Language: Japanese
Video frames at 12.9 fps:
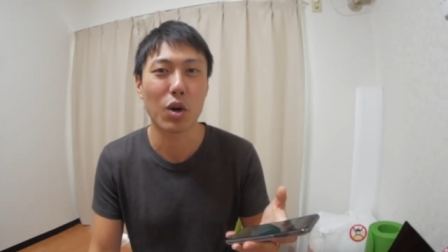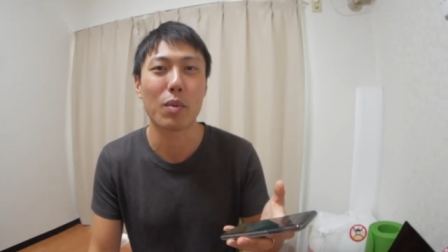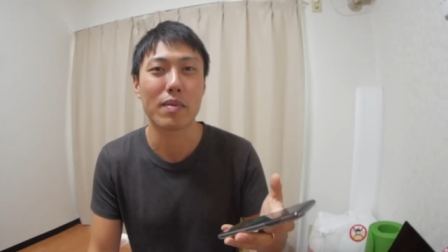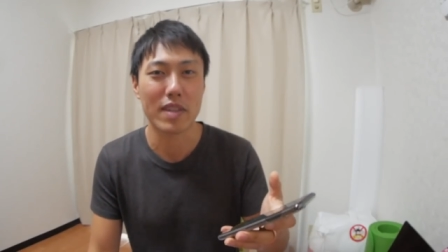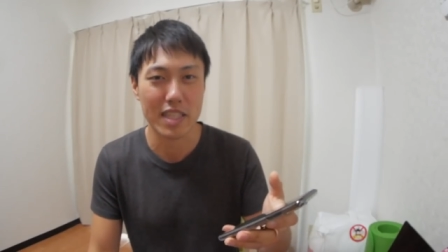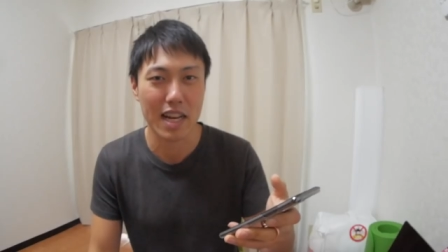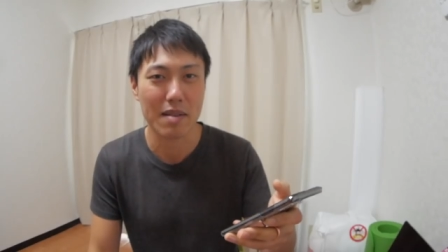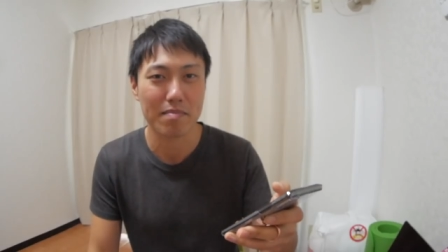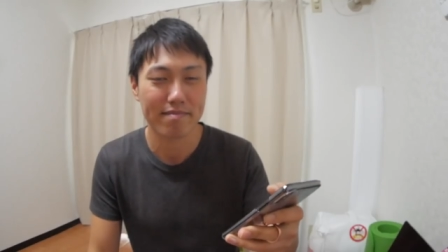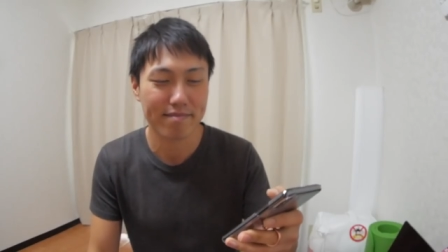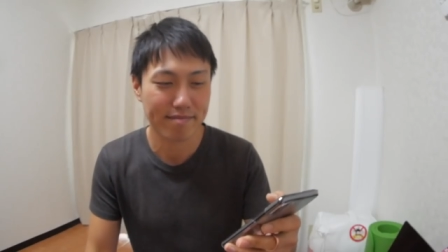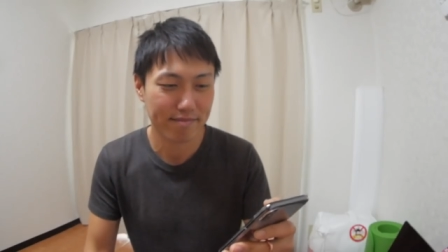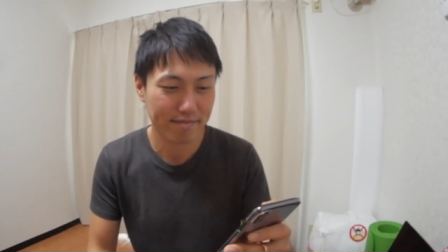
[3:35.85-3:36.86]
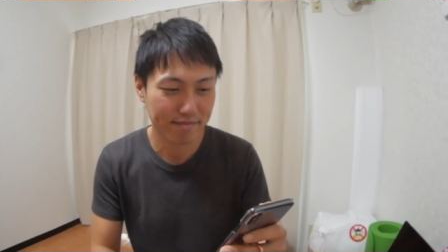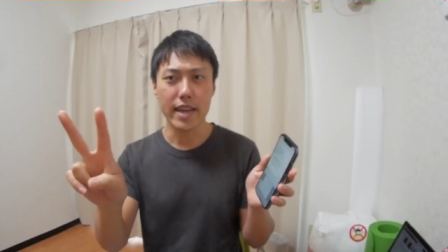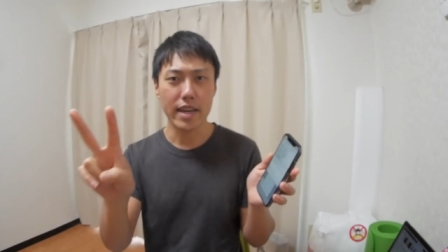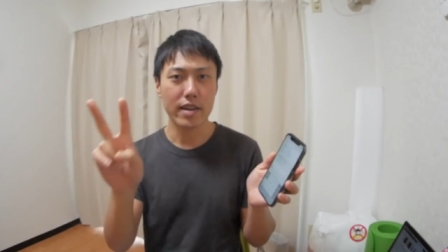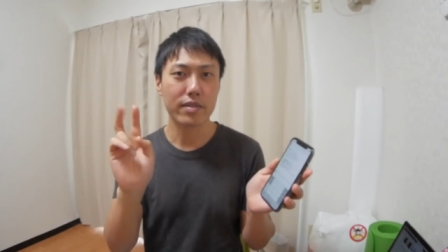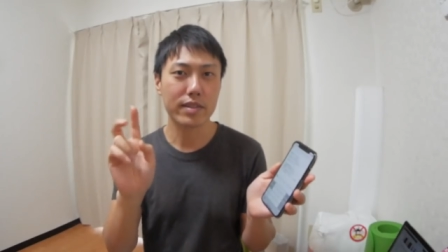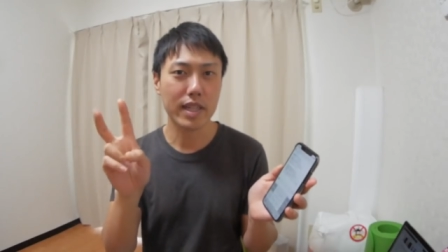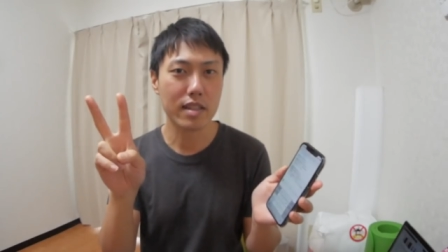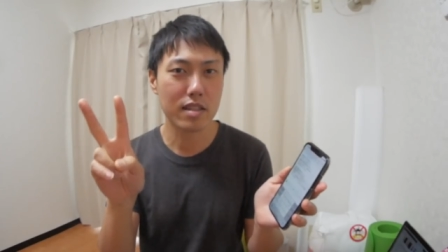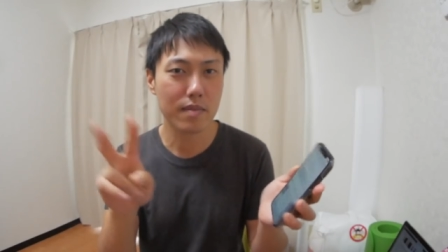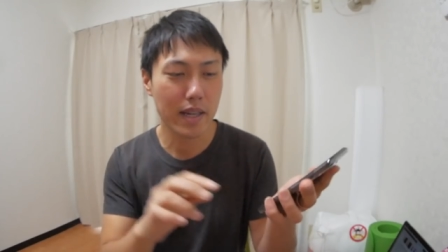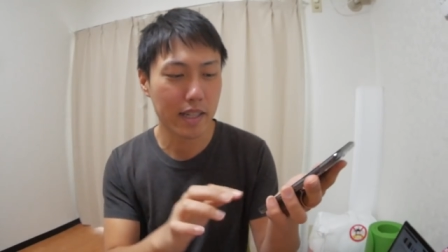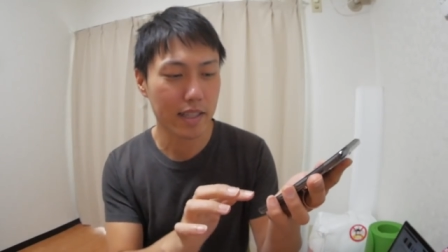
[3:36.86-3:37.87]
思いました。えー、二
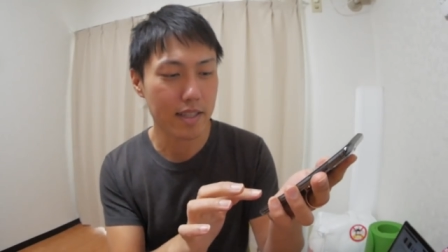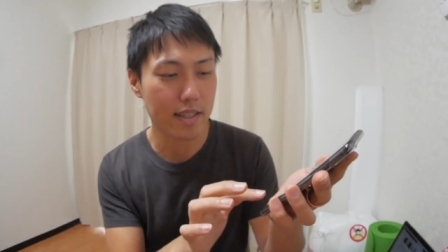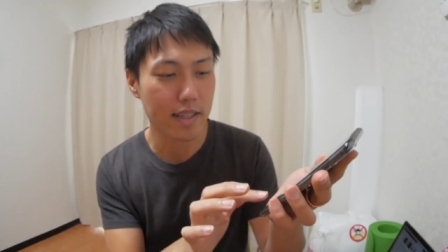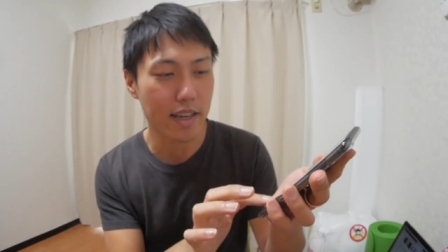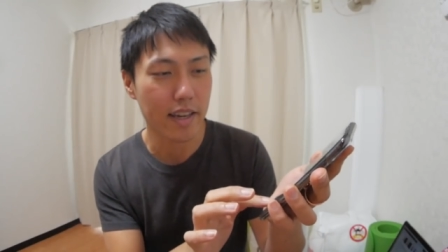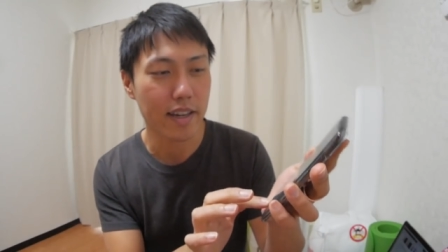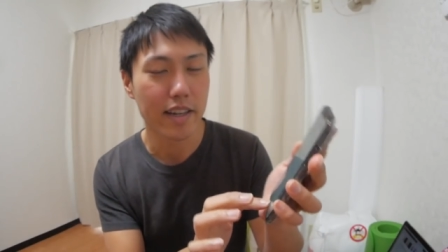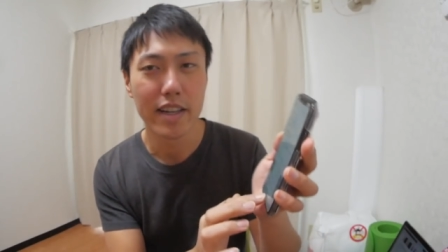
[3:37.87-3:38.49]
つ目がですね、